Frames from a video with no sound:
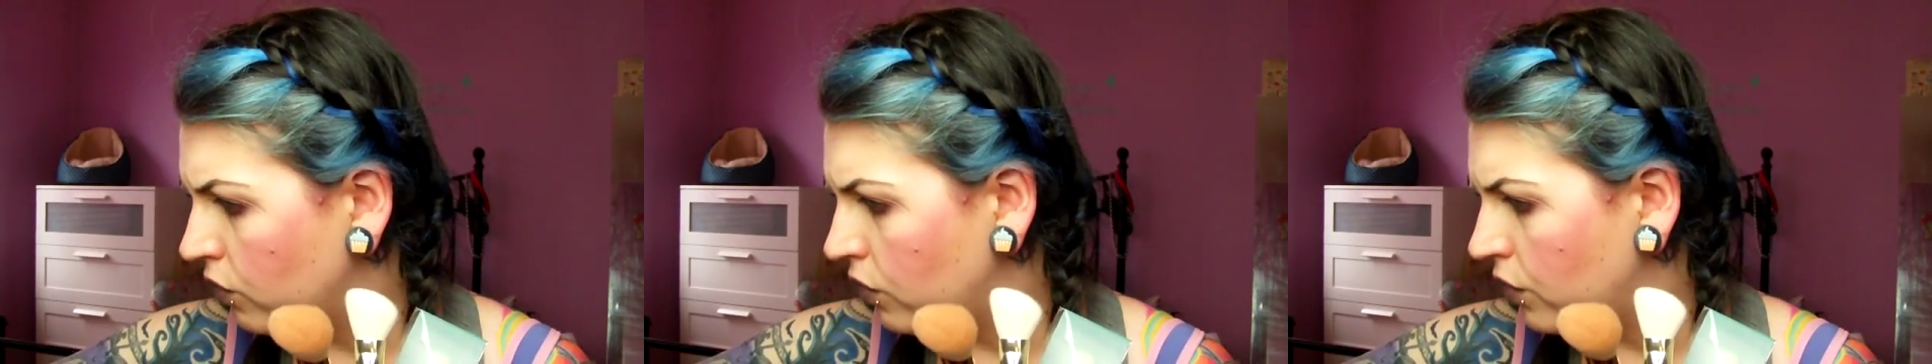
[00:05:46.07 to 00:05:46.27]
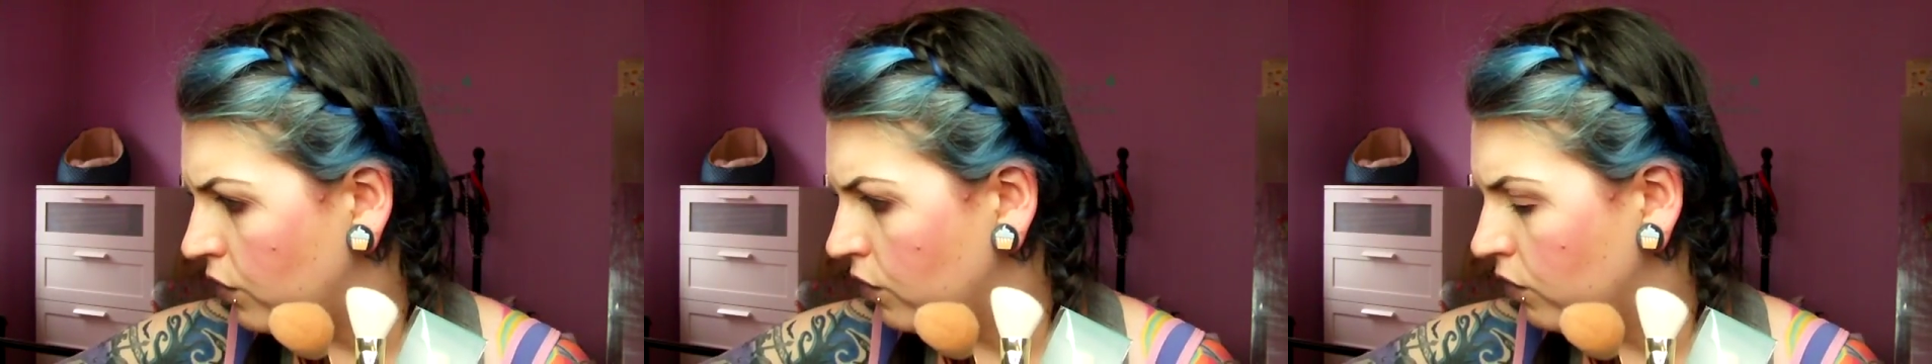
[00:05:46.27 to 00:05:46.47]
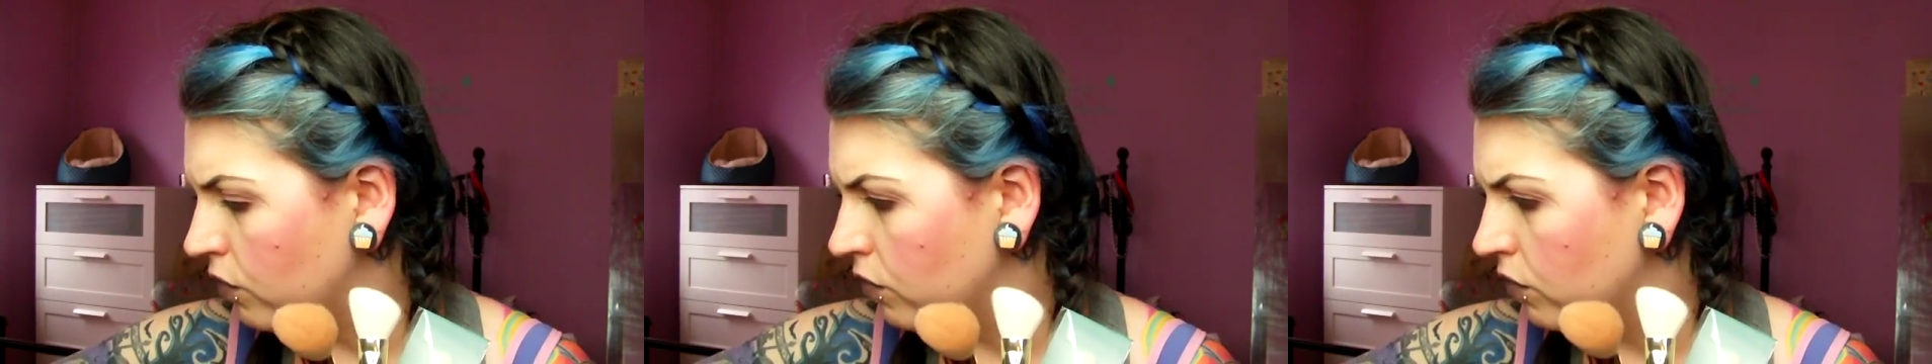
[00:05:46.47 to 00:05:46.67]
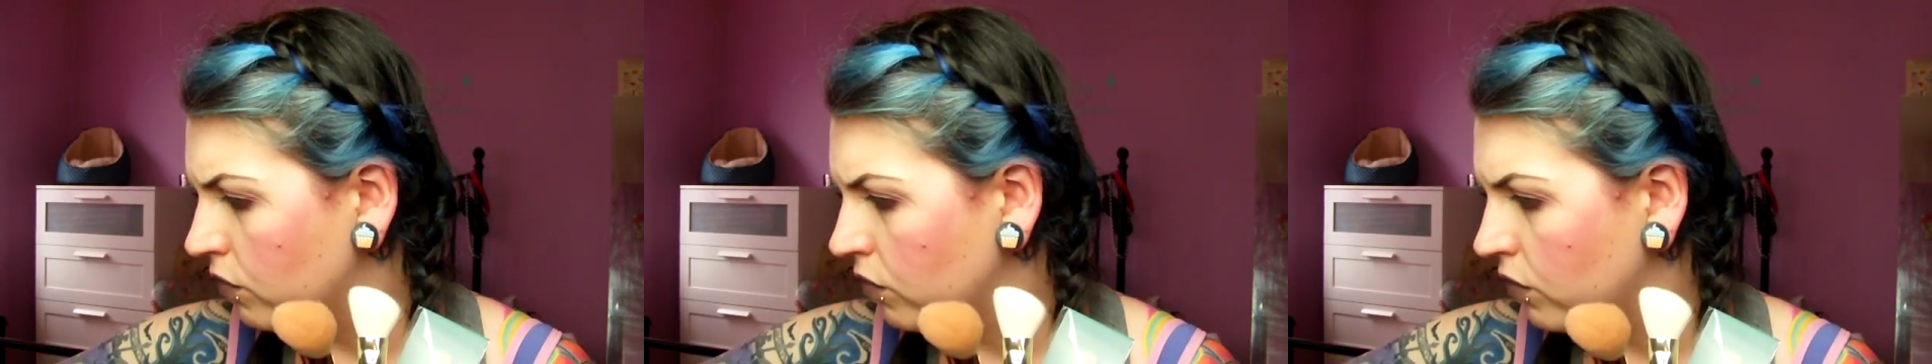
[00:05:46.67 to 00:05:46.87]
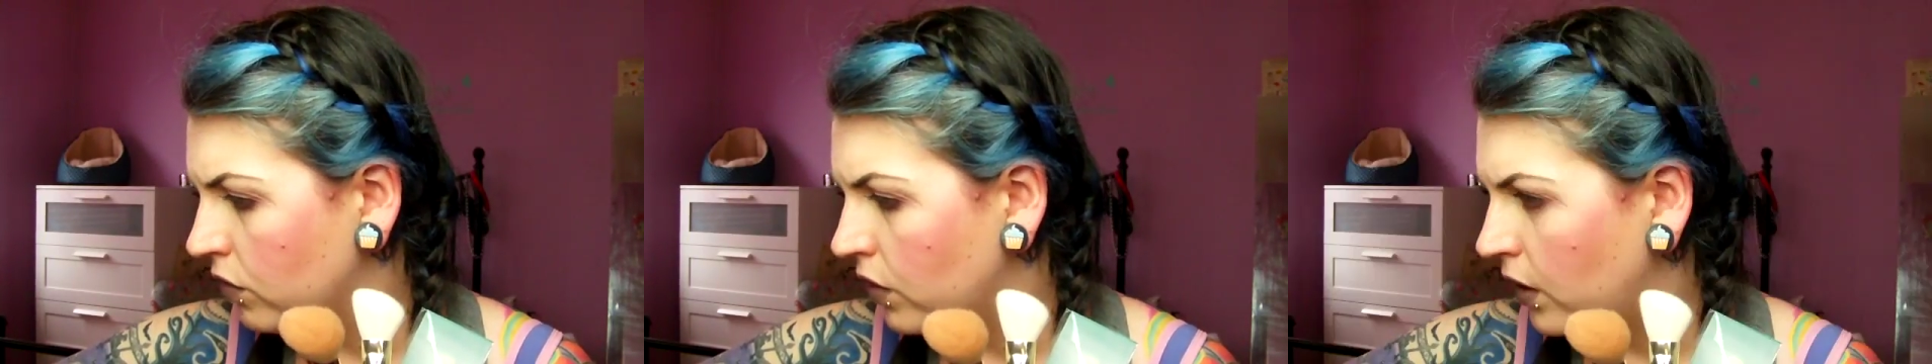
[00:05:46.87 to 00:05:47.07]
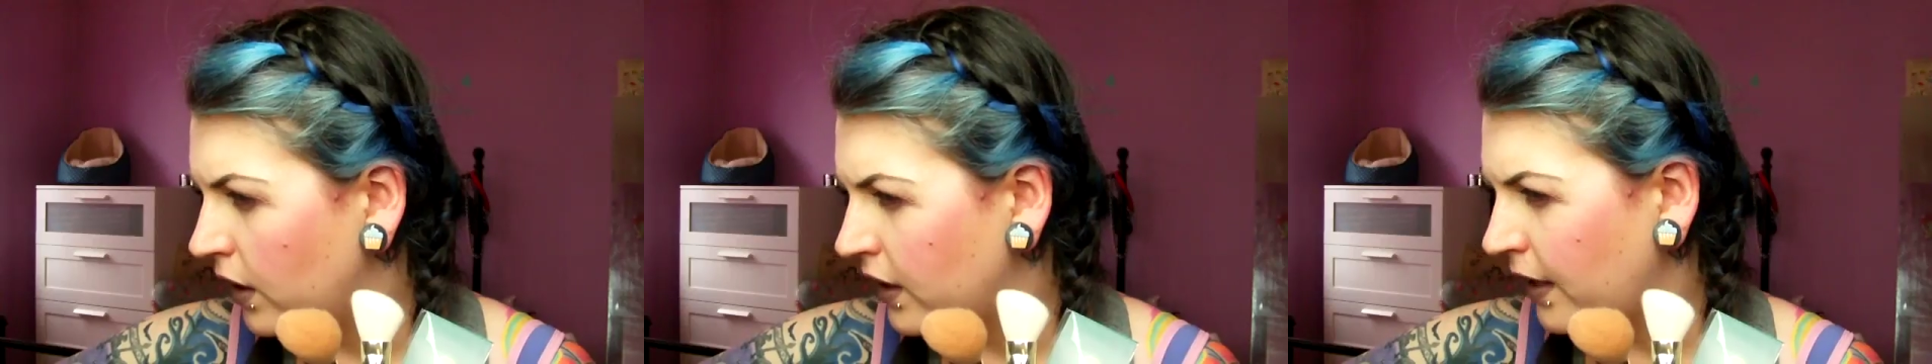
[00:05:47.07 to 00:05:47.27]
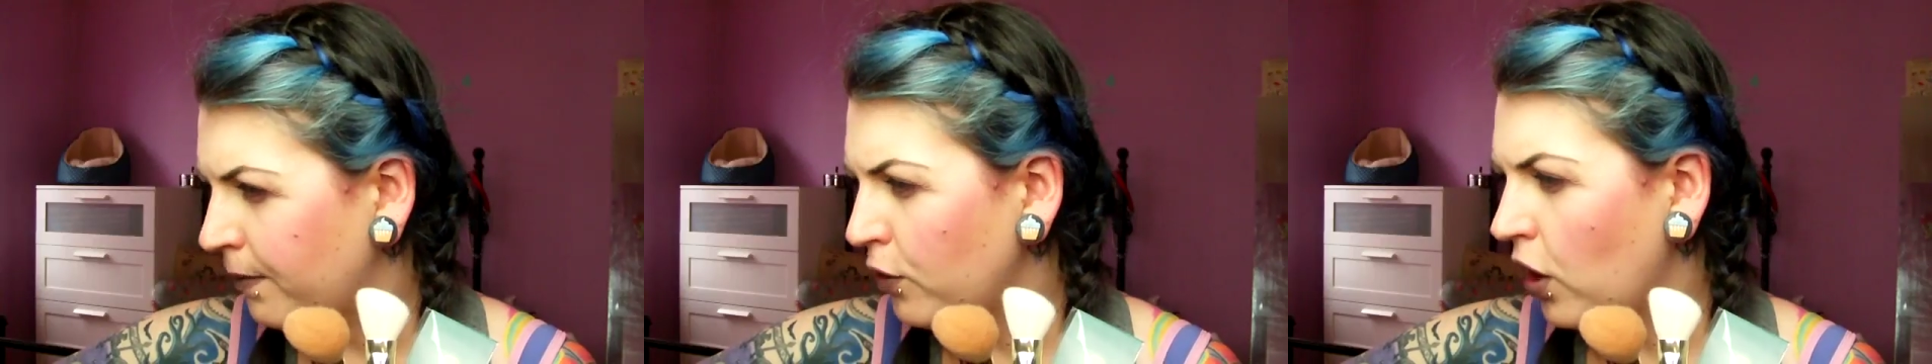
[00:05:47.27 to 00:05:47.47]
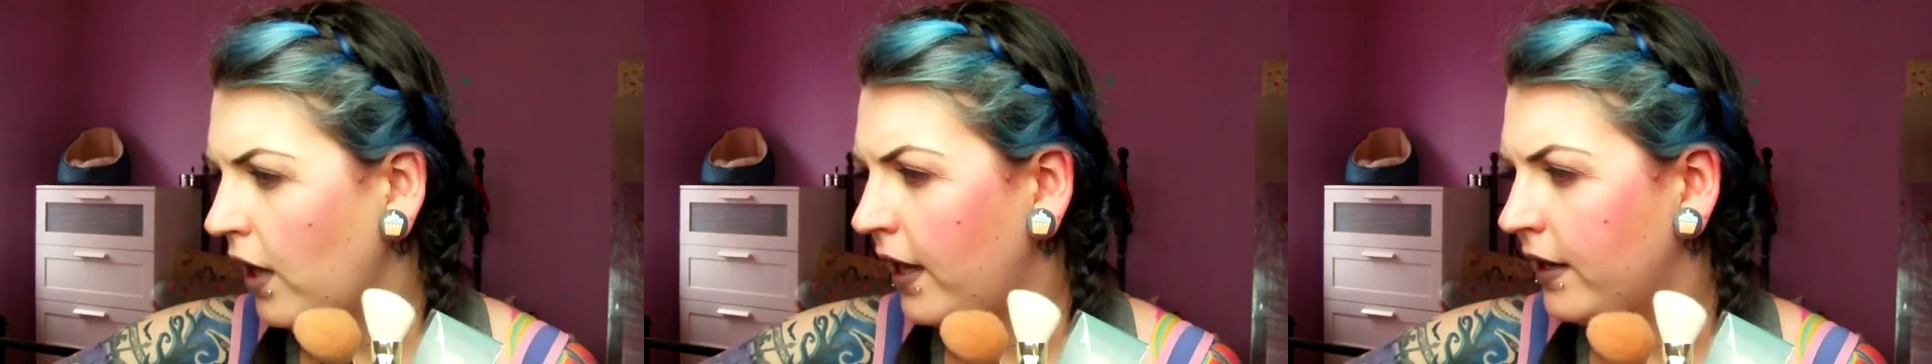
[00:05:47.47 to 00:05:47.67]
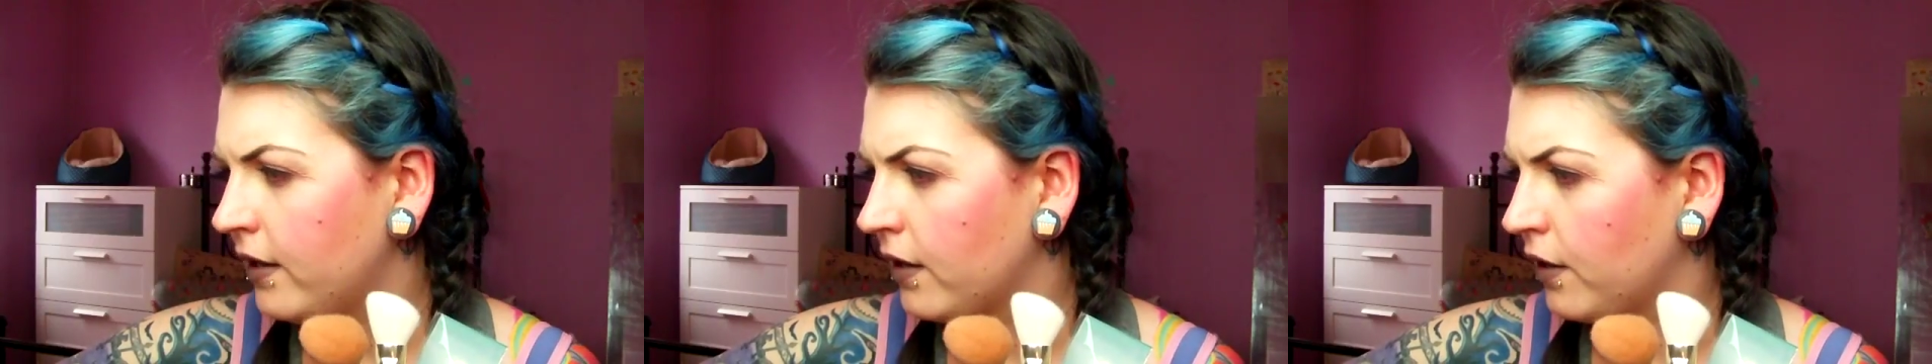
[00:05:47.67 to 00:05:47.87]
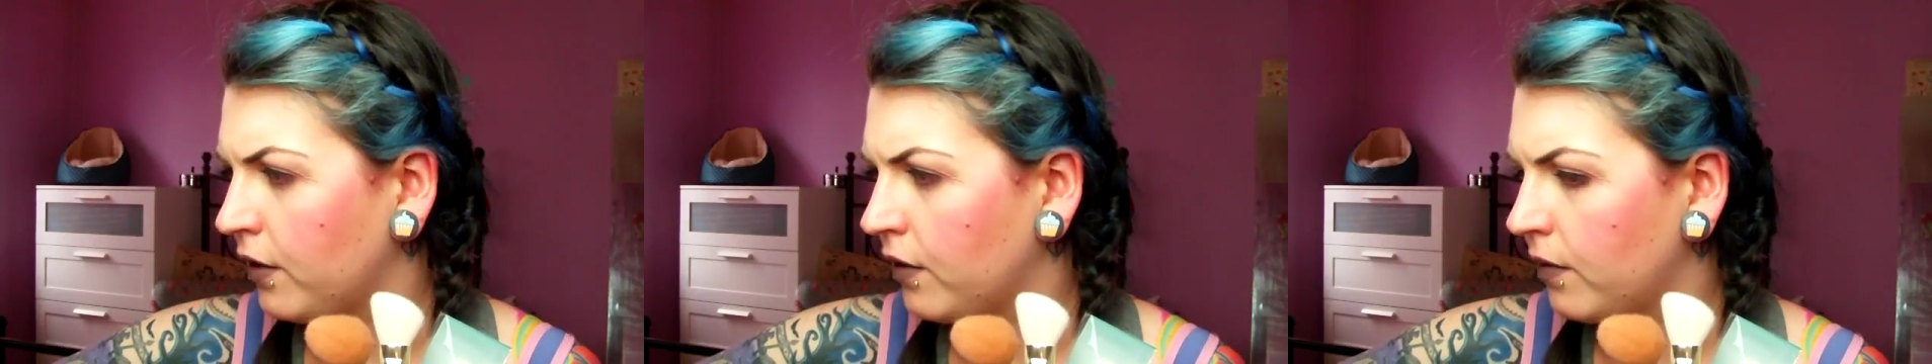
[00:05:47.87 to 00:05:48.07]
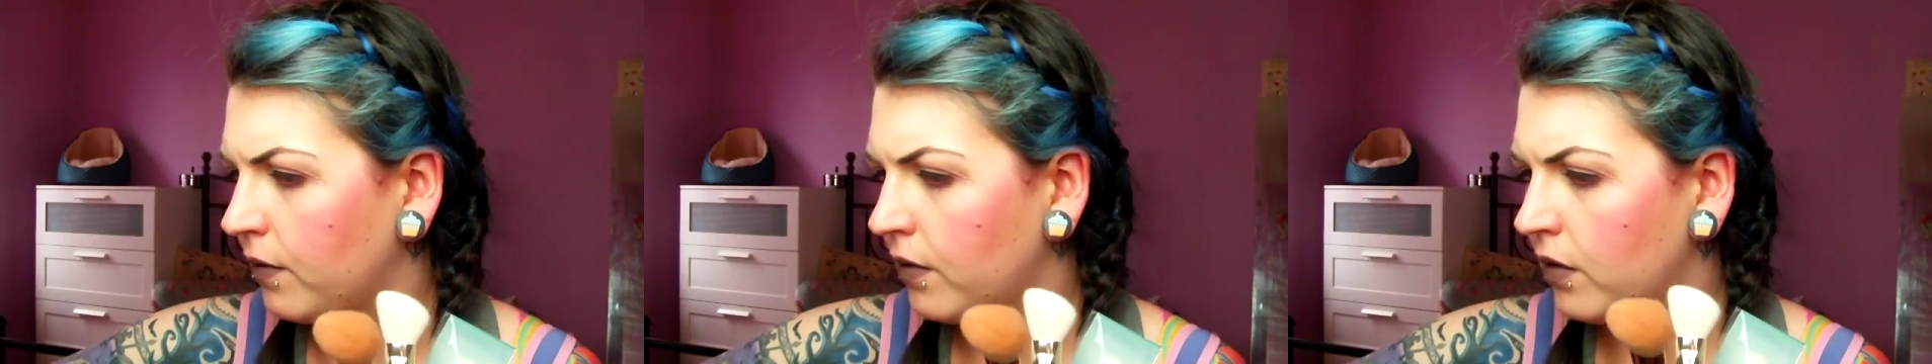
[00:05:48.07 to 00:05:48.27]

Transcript: you. Ich habe noch andere